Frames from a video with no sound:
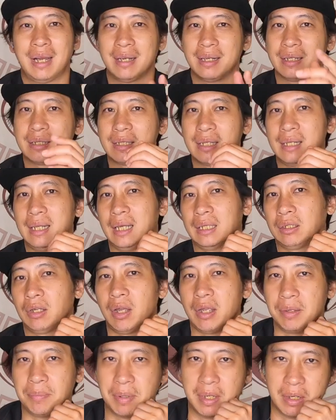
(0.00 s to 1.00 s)
看了这两
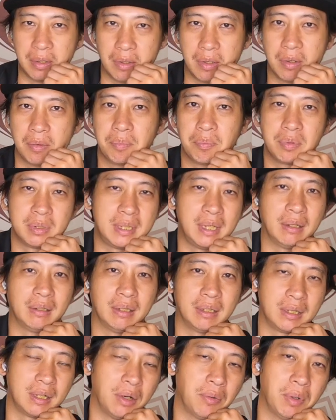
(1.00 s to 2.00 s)
段影片，不晓
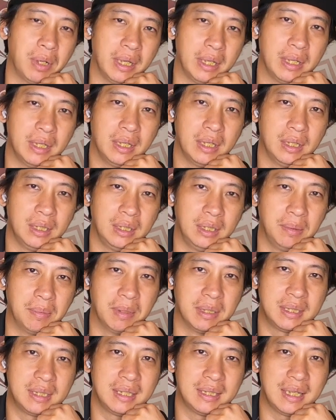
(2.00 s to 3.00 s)
得各位你
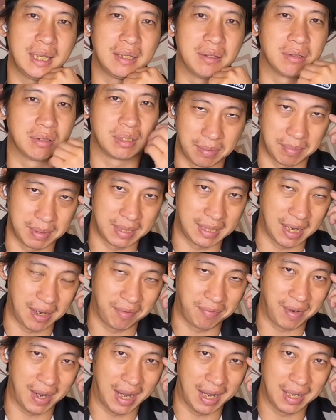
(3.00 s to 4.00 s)
们现在有什么
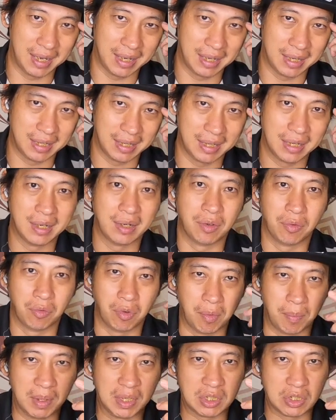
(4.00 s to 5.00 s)
想法？
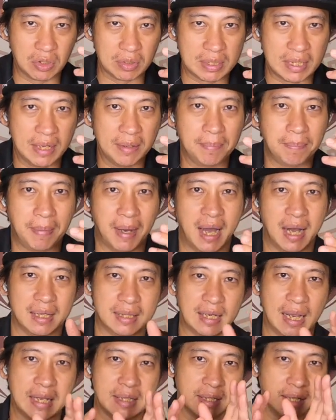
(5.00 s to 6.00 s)
我们首先把它
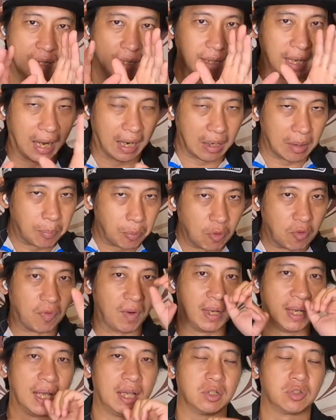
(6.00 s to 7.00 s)
拆成两个部
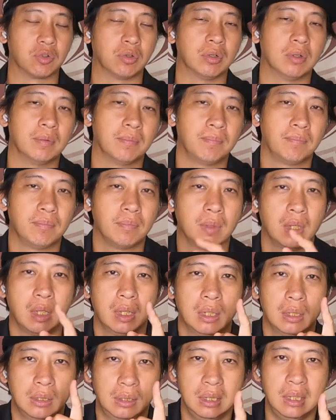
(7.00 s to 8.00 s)
分来说，
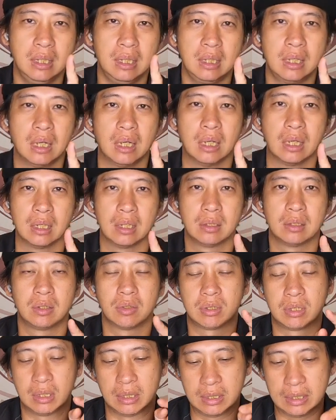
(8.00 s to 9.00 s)
第一个
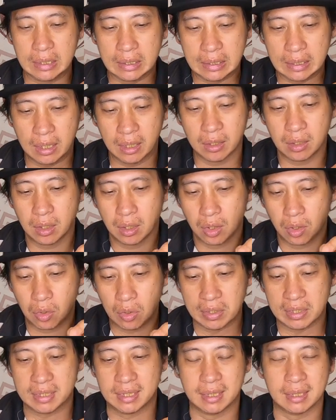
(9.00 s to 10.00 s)
就是今天
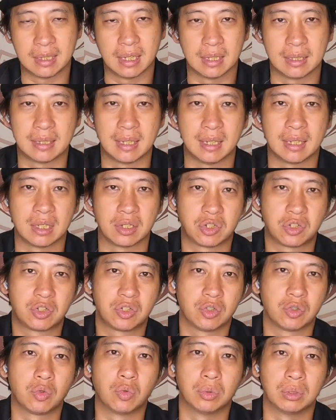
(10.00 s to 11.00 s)
会形成这个
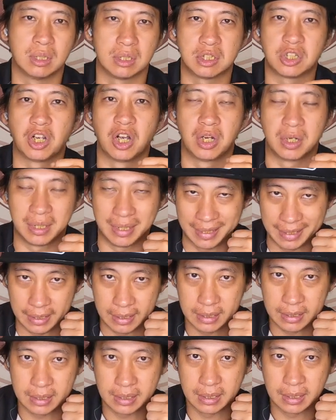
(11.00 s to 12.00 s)
事故的成
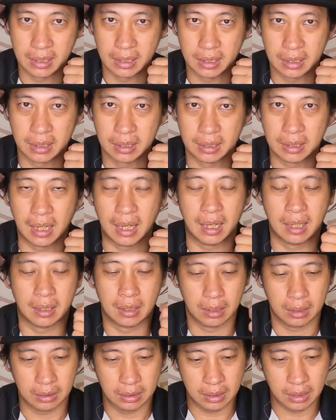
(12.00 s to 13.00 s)
因，
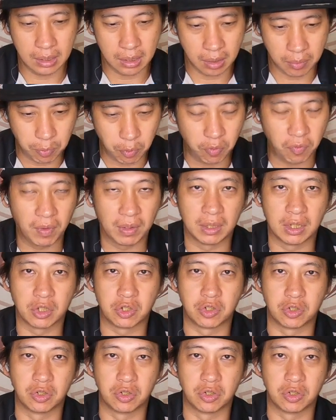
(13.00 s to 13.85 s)
那第二部分的